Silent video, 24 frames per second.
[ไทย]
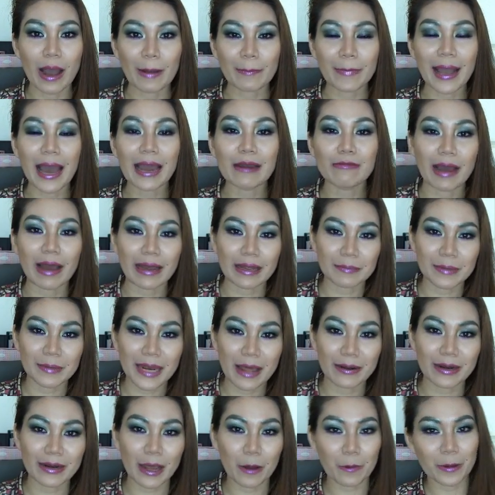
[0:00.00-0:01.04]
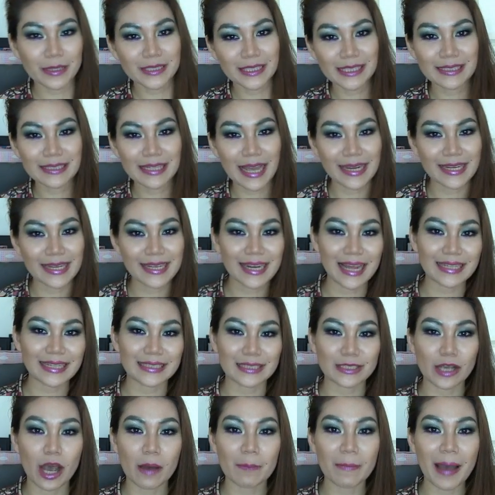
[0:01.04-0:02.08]
ความคาดหวังกันไปแล้วนะคะ ว่าชิ้นไหนที่น่า
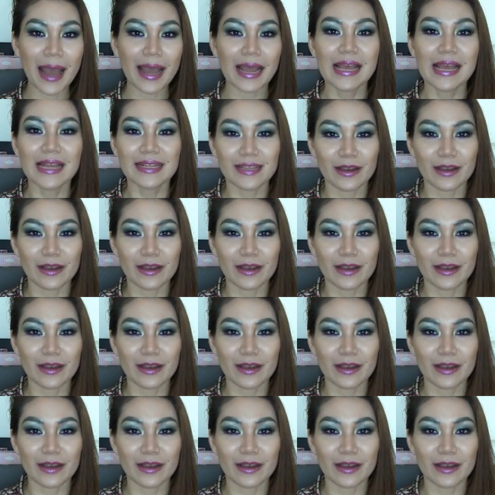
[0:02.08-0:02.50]
จะชอบบ้าง